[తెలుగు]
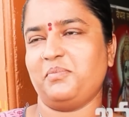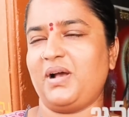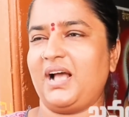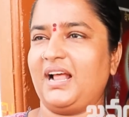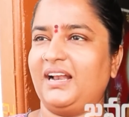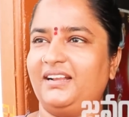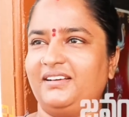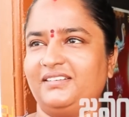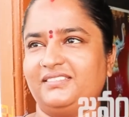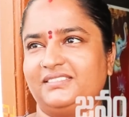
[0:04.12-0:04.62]

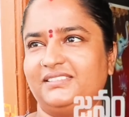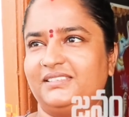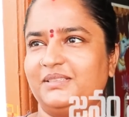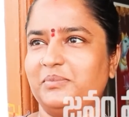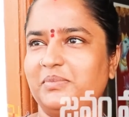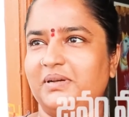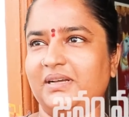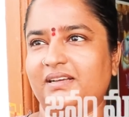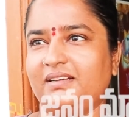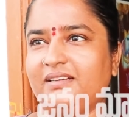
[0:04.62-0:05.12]
బాగానే
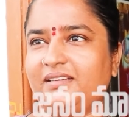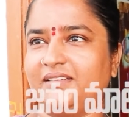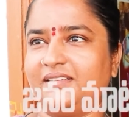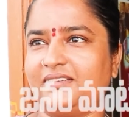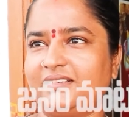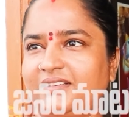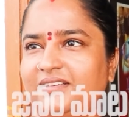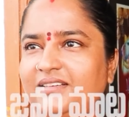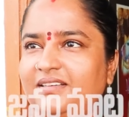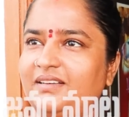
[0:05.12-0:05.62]
ఉంది పా
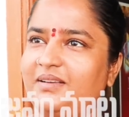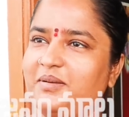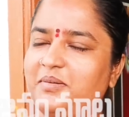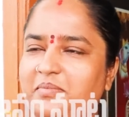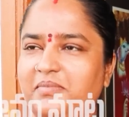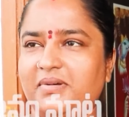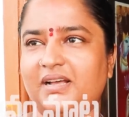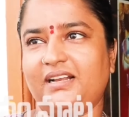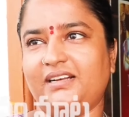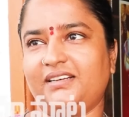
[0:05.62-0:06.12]

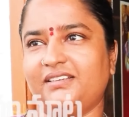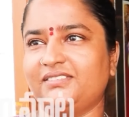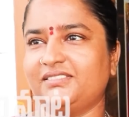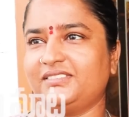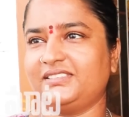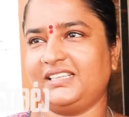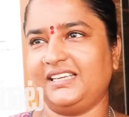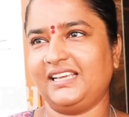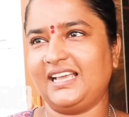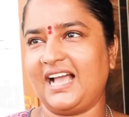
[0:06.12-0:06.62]
బాగానే
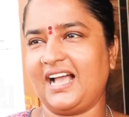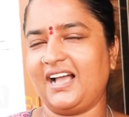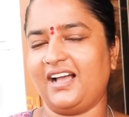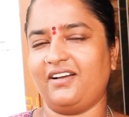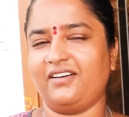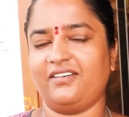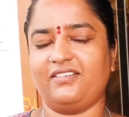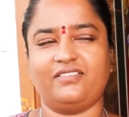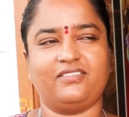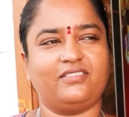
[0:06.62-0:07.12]
ఉంది
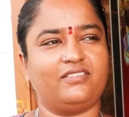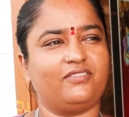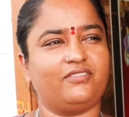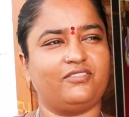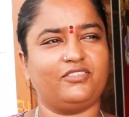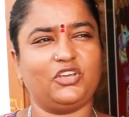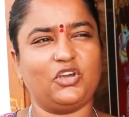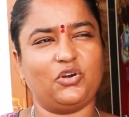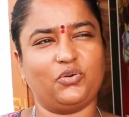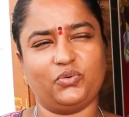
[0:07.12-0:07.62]

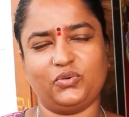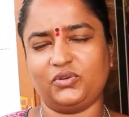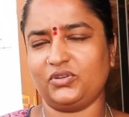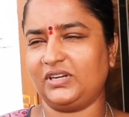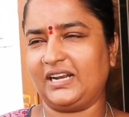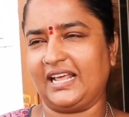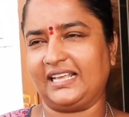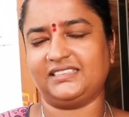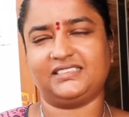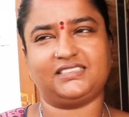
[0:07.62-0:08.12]

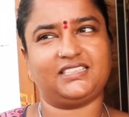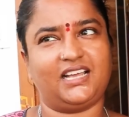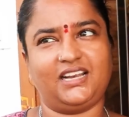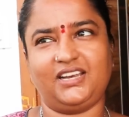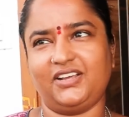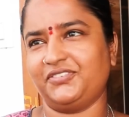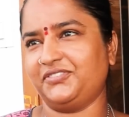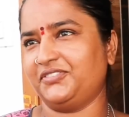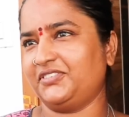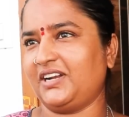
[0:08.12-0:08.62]
ఎవరు
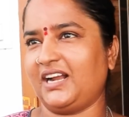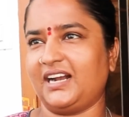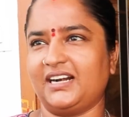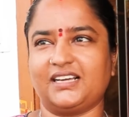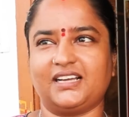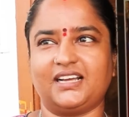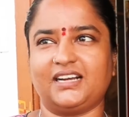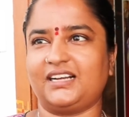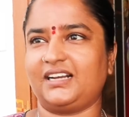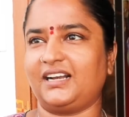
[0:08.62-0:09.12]
లంచాలు ఎవరు
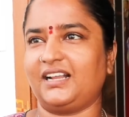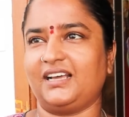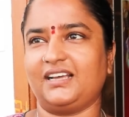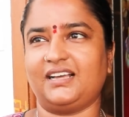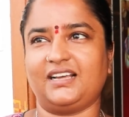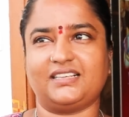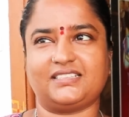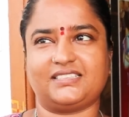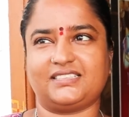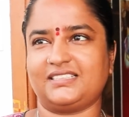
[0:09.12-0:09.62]
అడగట్ల
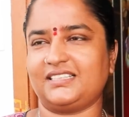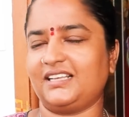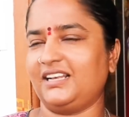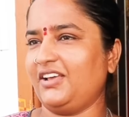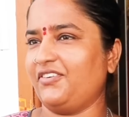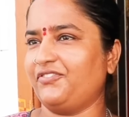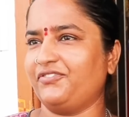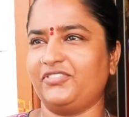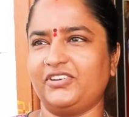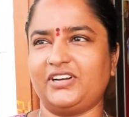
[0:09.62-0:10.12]

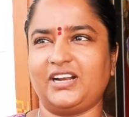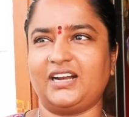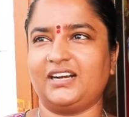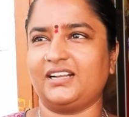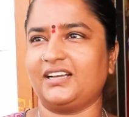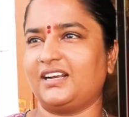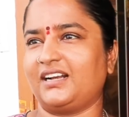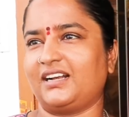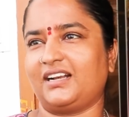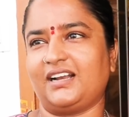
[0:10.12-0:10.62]
అస్సలు ఎవరు
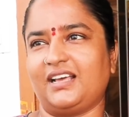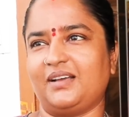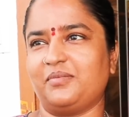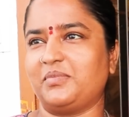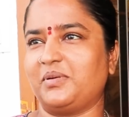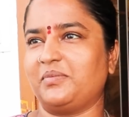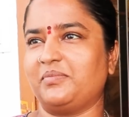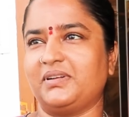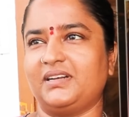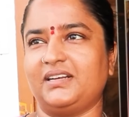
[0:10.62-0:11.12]
అడగట్ల
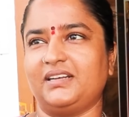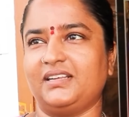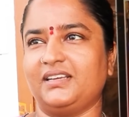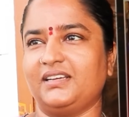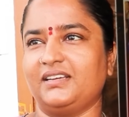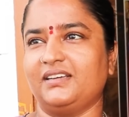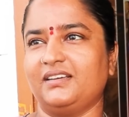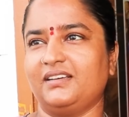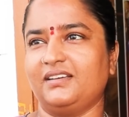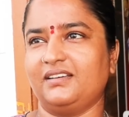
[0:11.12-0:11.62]
మమ్మల్ని
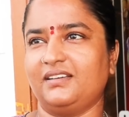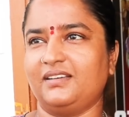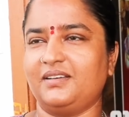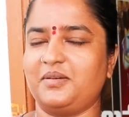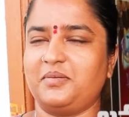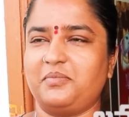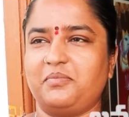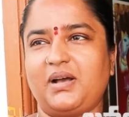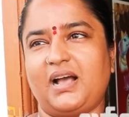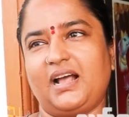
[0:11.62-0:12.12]

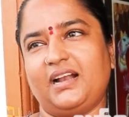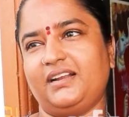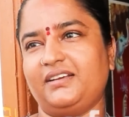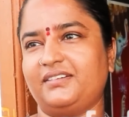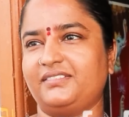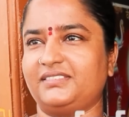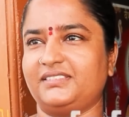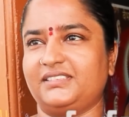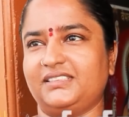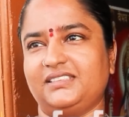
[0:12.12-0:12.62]

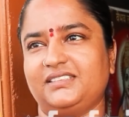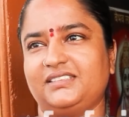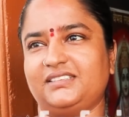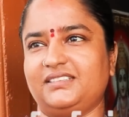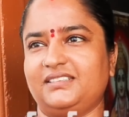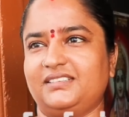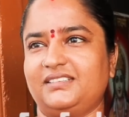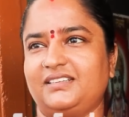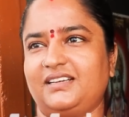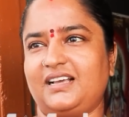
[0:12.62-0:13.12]
బాగానే ఉంది
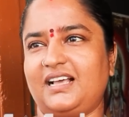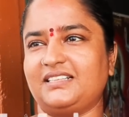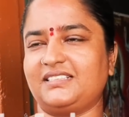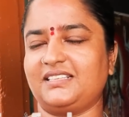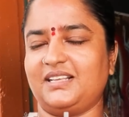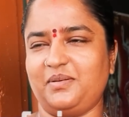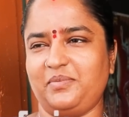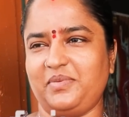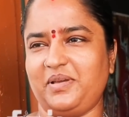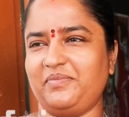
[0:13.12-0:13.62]

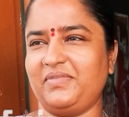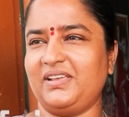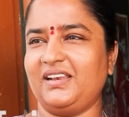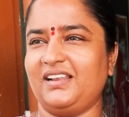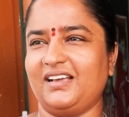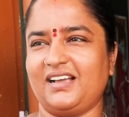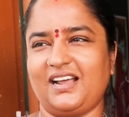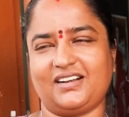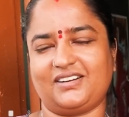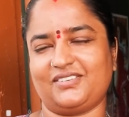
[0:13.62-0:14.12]
అసలు మేము
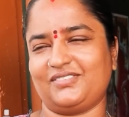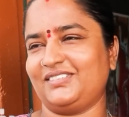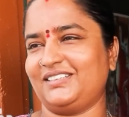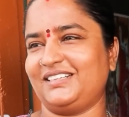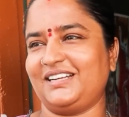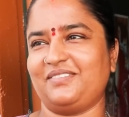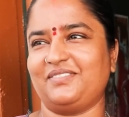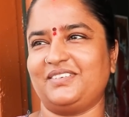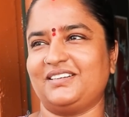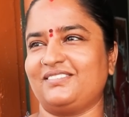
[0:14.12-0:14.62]
ఇల్లు
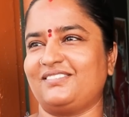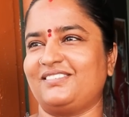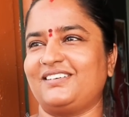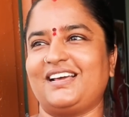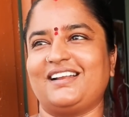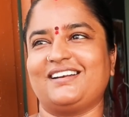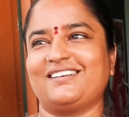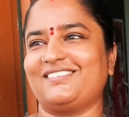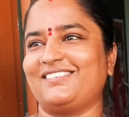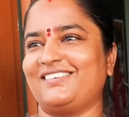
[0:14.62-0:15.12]
కట్టుకుంటామని
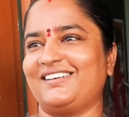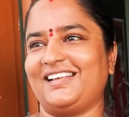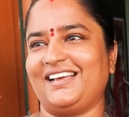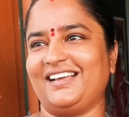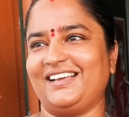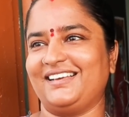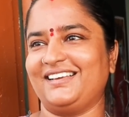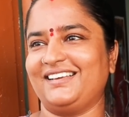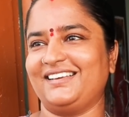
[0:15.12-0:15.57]
కూడా అనుకోలే